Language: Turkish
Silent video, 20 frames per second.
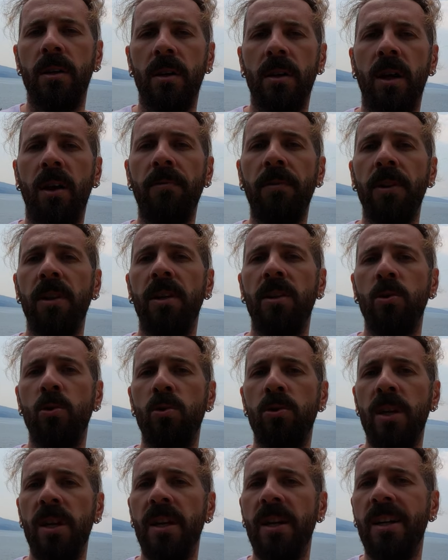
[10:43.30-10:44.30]
kafalarını
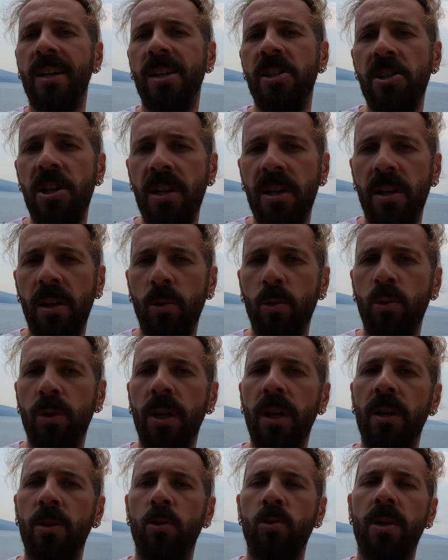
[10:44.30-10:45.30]
yüzeye yakın şekilde
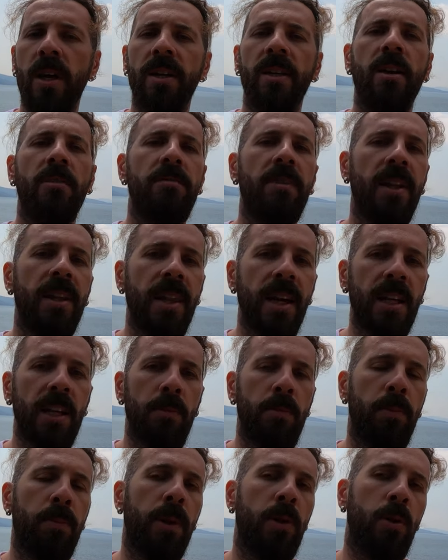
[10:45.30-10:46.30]
tutarak yüzen kefaller gibi
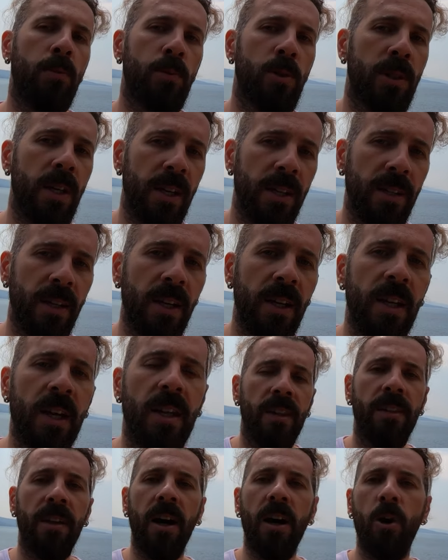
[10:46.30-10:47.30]
palamutlar da
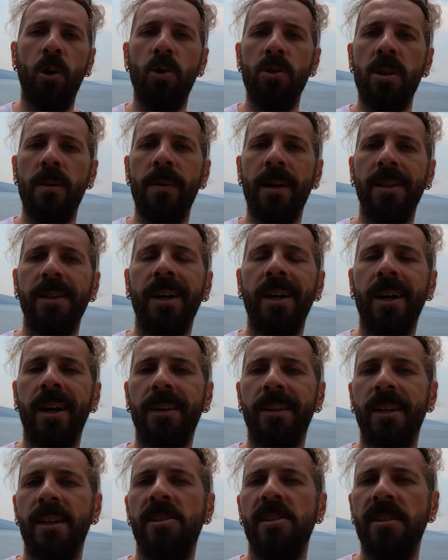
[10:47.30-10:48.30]
daha o zamanlar
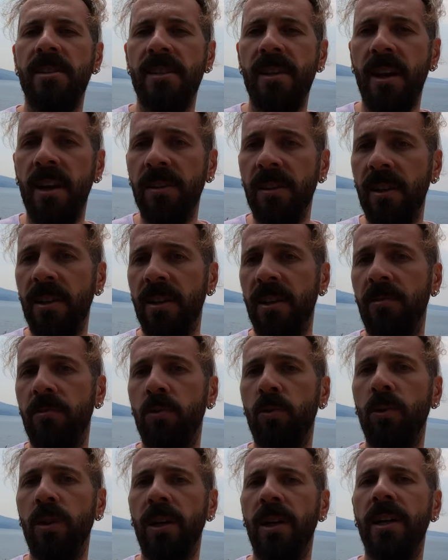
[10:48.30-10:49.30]
ateşli silahlar ile
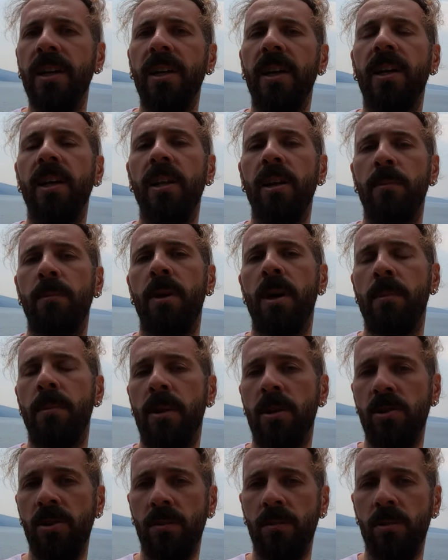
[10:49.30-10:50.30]
vurularak yakalanmaya
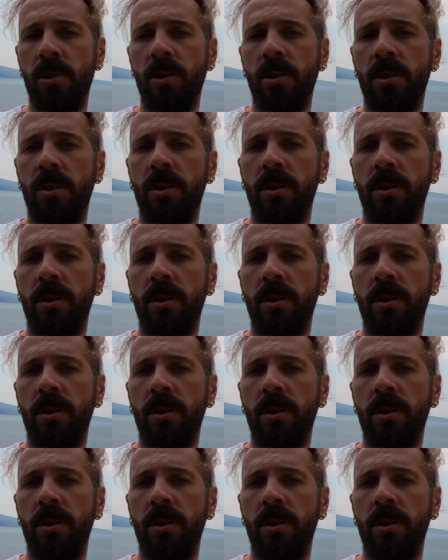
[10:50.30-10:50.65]
başlamış.